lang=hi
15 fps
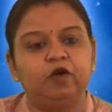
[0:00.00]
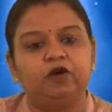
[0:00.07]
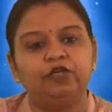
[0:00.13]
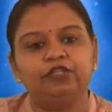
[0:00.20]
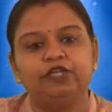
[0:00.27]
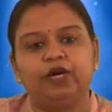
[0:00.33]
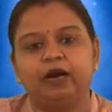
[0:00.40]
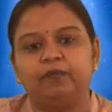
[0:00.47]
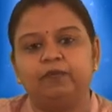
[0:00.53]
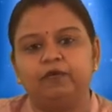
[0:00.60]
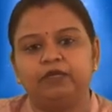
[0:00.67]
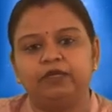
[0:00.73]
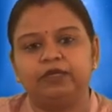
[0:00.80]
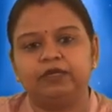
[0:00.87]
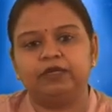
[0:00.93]
बहुत शार्प
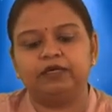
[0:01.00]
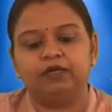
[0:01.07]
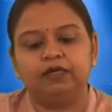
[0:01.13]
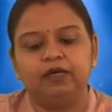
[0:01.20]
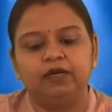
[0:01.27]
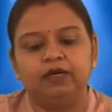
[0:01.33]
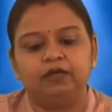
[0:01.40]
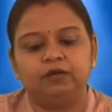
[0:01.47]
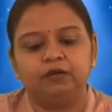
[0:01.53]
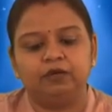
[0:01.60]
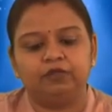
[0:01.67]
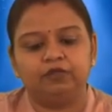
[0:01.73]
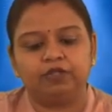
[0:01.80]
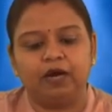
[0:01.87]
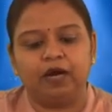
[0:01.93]
होते हैं तो
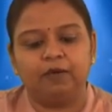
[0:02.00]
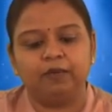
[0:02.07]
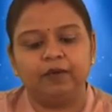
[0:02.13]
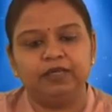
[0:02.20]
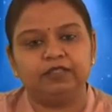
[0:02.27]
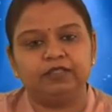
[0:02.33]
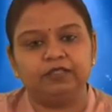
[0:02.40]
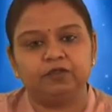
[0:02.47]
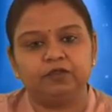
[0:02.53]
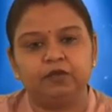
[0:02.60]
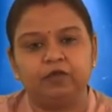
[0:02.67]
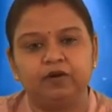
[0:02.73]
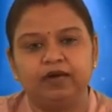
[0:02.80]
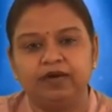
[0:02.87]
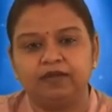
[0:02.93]
शार्प एजेस को
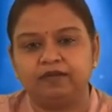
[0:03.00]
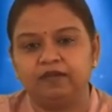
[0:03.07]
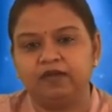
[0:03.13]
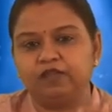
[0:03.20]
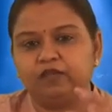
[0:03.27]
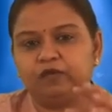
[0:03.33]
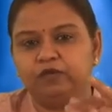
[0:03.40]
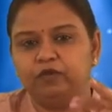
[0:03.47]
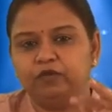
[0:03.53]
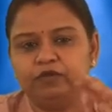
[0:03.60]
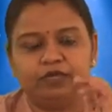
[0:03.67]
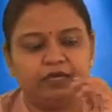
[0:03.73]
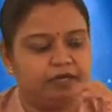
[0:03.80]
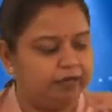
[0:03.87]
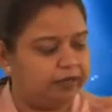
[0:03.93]
कैसे
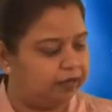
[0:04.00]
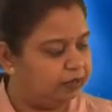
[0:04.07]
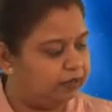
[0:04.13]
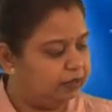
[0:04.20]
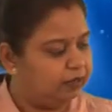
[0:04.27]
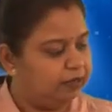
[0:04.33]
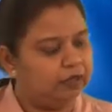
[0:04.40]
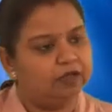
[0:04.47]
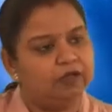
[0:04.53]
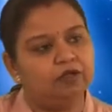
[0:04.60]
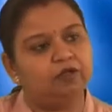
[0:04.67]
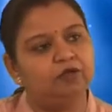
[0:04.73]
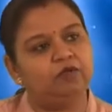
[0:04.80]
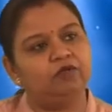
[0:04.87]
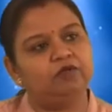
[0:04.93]
स्मूथ करें
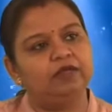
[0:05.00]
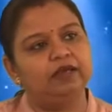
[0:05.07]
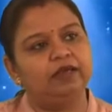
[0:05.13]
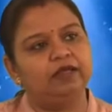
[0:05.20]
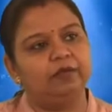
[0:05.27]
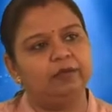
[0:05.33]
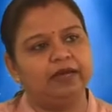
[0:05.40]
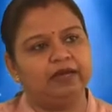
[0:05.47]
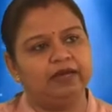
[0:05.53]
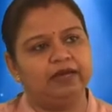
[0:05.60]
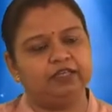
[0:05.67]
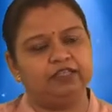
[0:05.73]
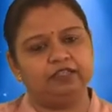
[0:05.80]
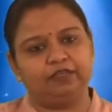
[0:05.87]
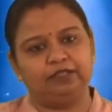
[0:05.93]
तो उसके लिए मैंने
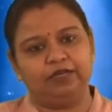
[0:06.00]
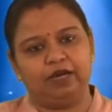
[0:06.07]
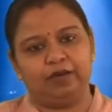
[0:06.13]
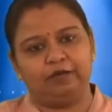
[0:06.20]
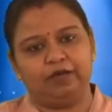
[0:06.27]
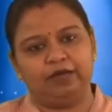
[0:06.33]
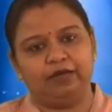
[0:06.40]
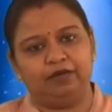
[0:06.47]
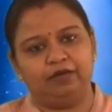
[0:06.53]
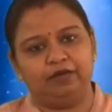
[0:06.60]
आज यहाँ पे